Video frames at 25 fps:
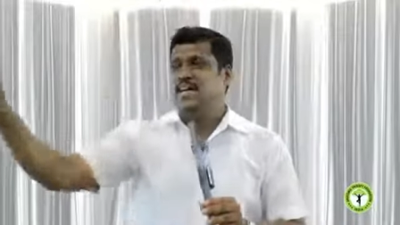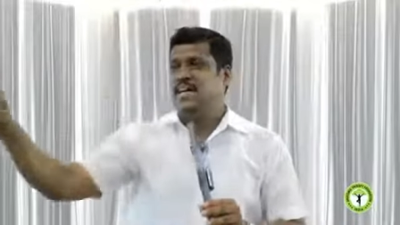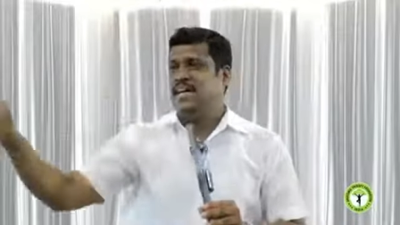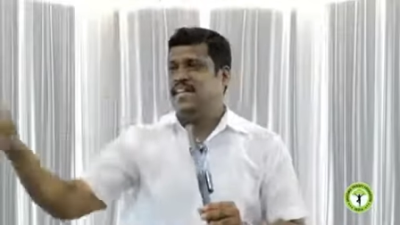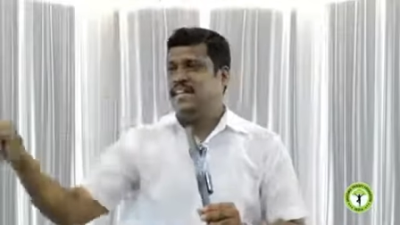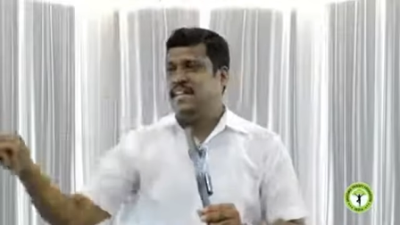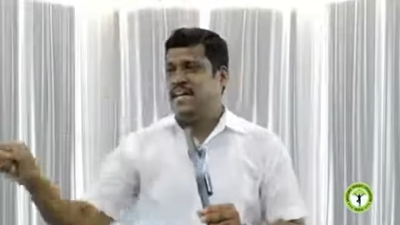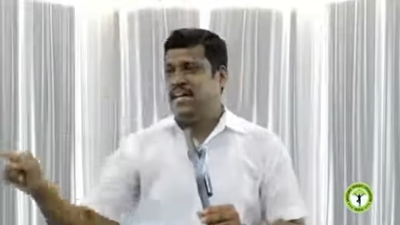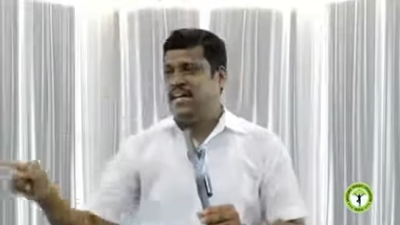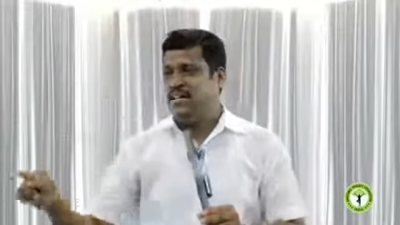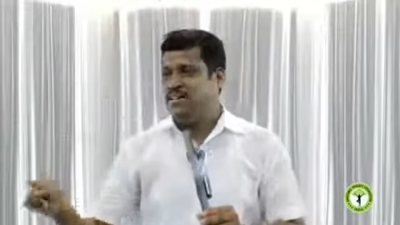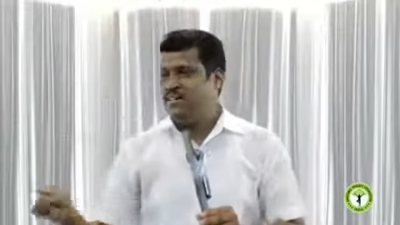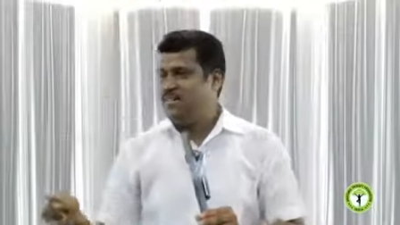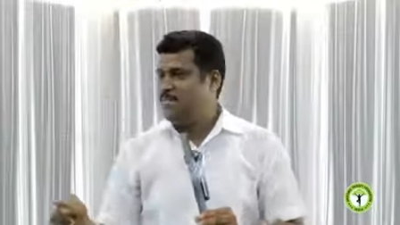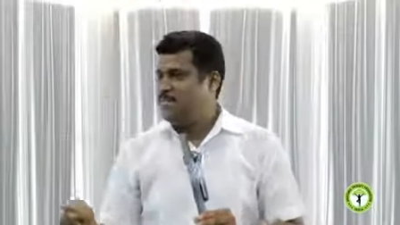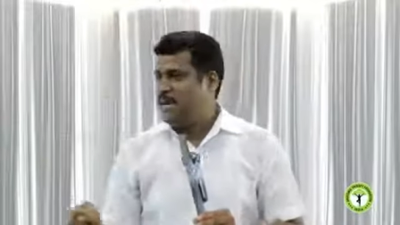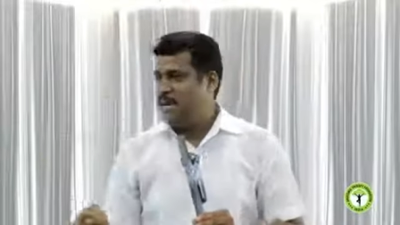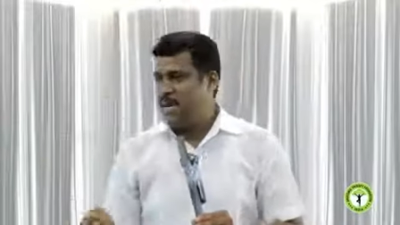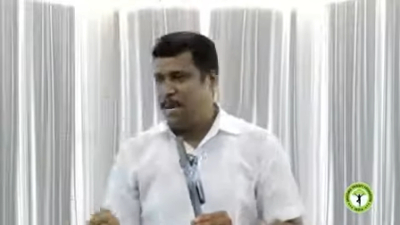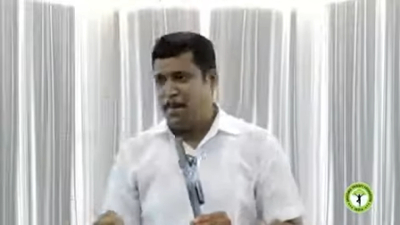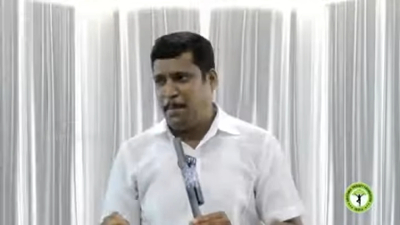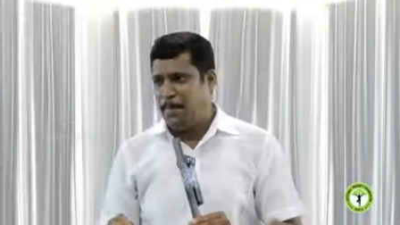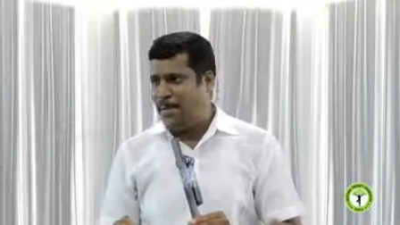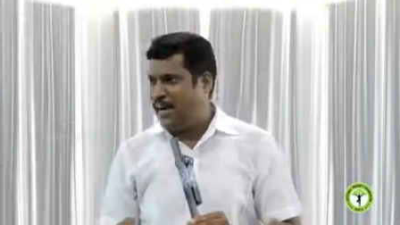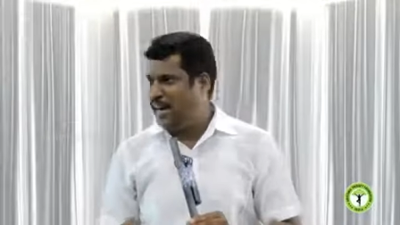வியாதிகளுக்கும்
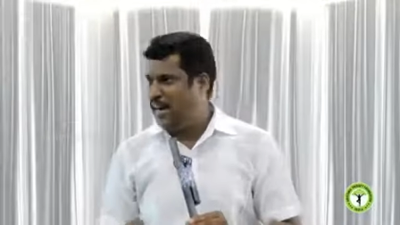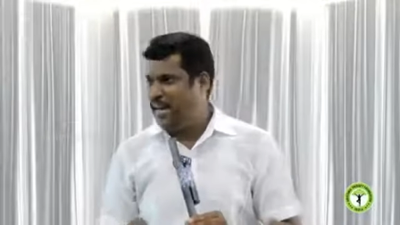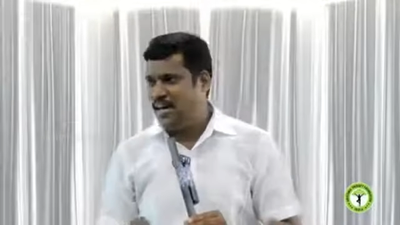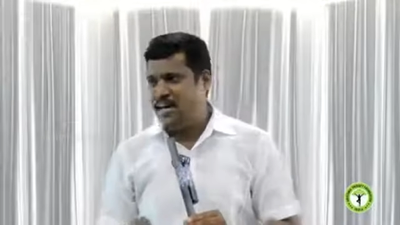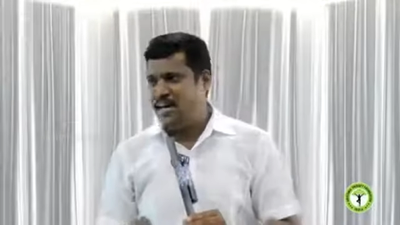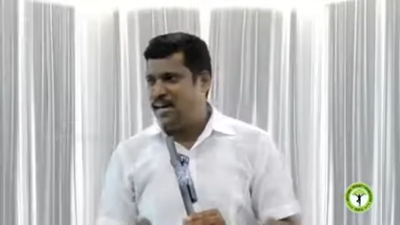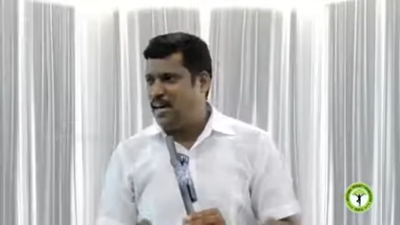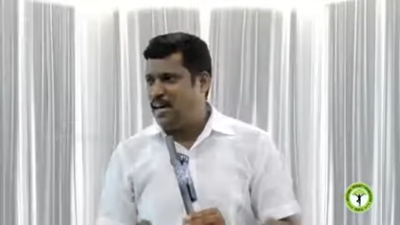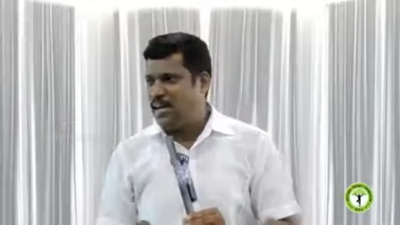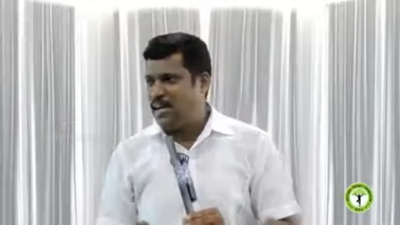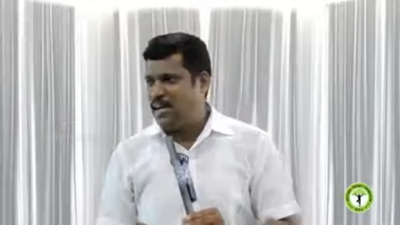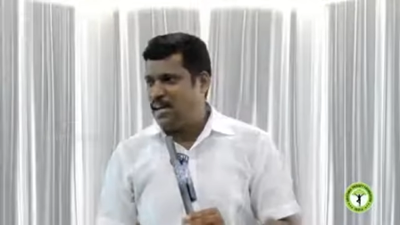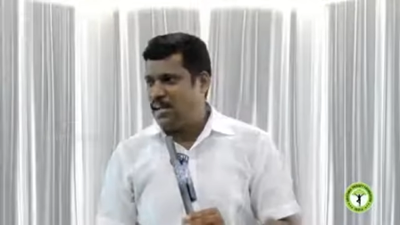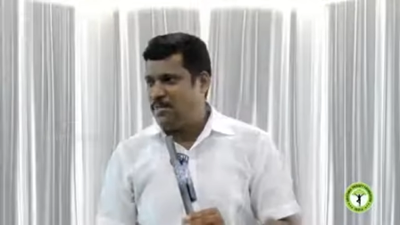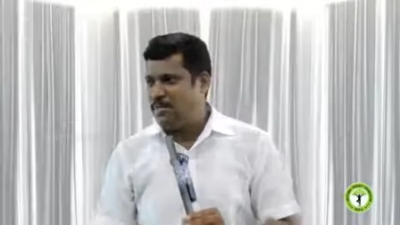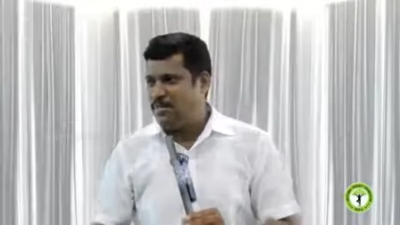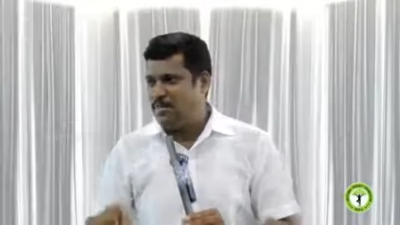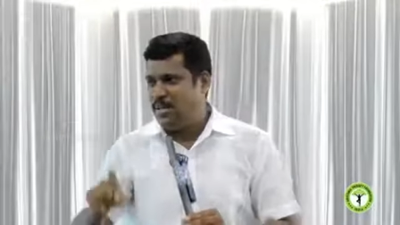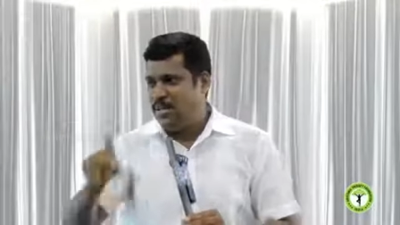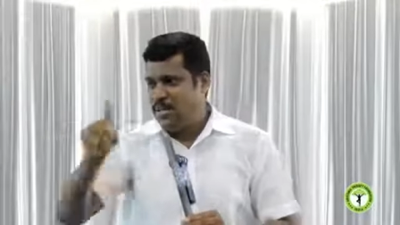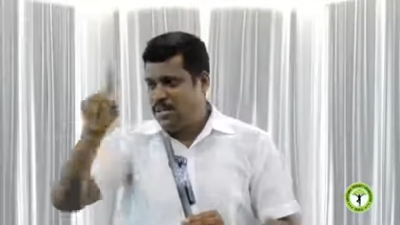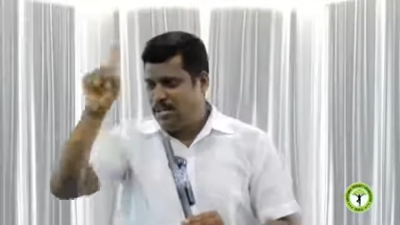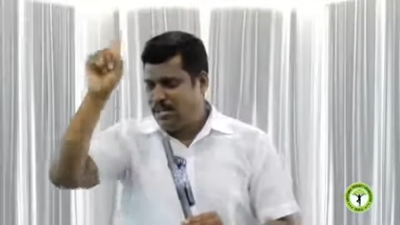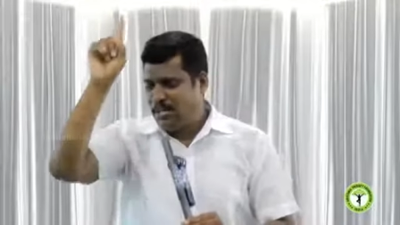அடிப்படை காரணம்